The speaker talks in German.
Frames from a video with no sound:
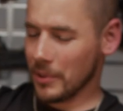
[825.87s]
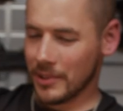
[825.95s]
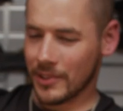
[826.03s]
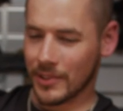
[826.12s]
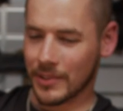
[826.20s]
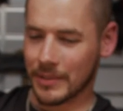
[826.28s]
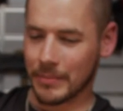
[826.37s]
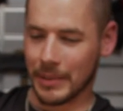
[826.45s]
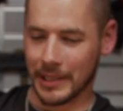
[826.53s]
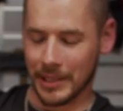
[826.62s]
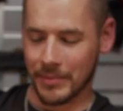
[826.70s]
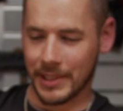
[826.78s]
Und
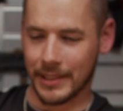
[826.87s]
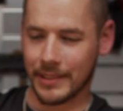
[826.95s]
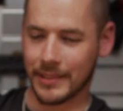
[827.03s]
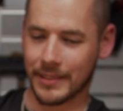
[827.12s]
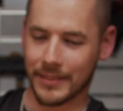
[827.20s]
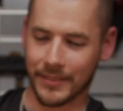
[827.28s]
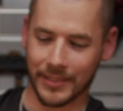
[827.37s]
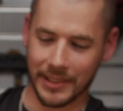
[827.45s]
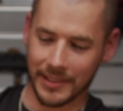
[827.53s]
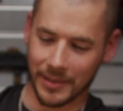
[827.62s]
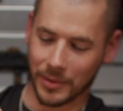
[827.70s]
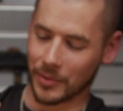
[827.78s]
bei dem Ding weil
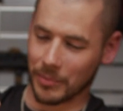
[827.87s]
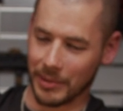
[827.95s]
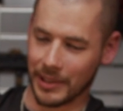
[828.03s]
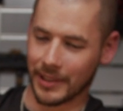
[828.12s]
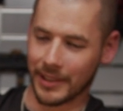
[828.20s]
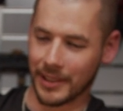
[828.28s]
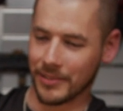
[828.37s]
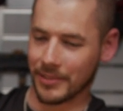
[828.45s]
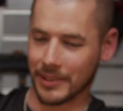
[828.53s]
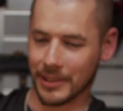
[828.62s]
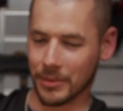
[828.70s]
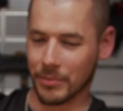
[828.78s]
ich es auch so mega geil
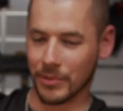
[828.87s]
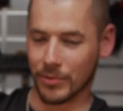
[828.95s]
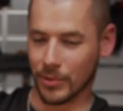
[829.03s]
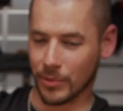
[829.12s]
finde, habe ich mich für